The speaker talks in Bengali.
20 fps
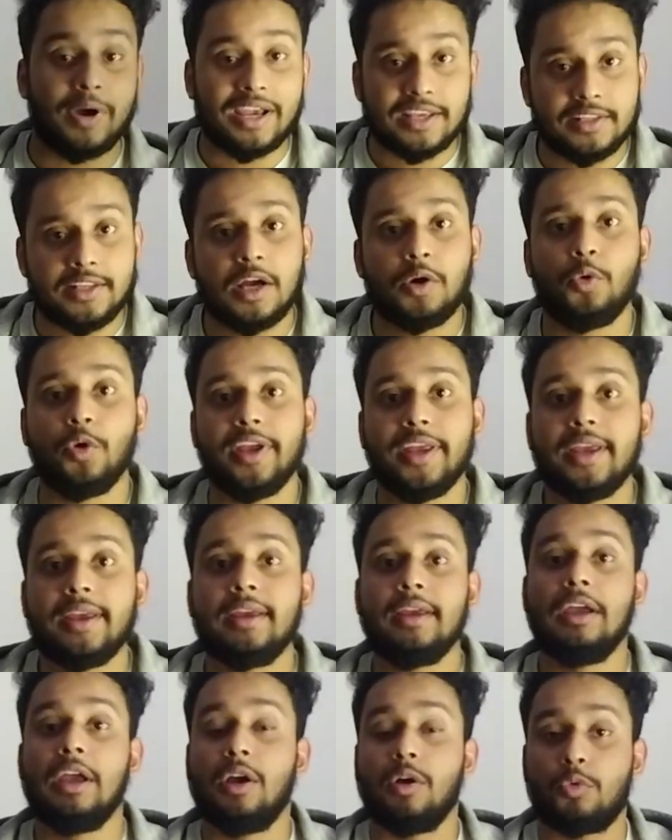বাই দ্য ওয়ে
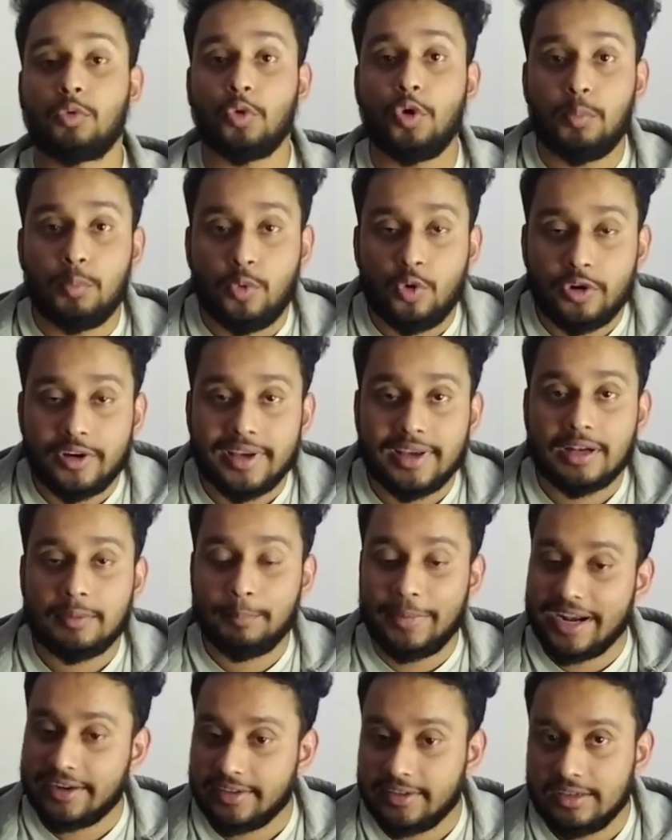ক্রোমবুকের
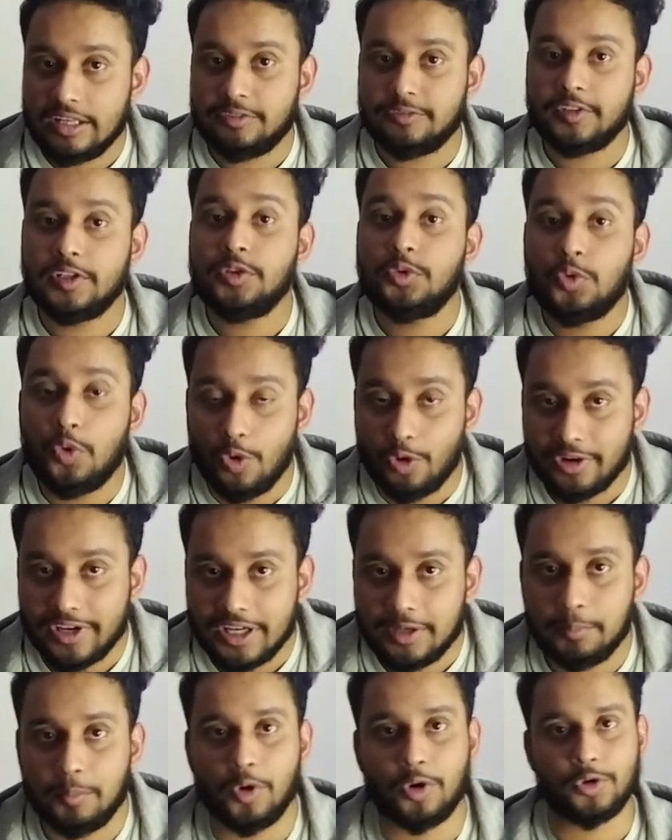ব্যাটারি লাইফ কিন্তু
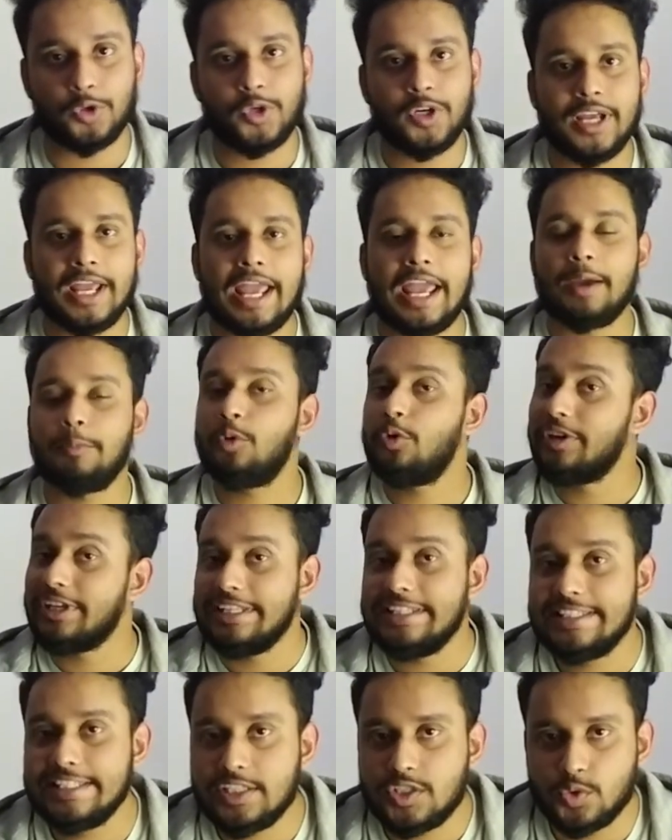অনেক বড় এবং
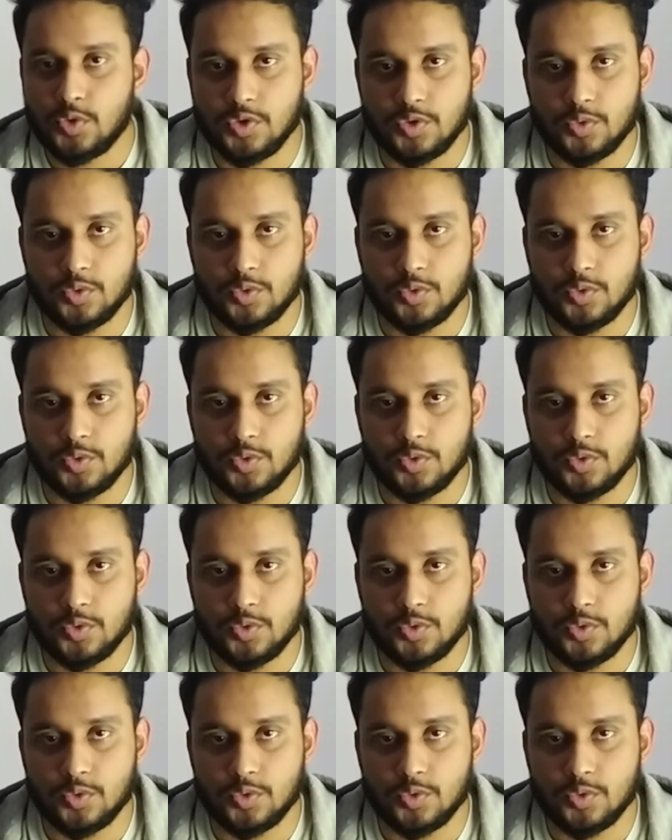ইজি টু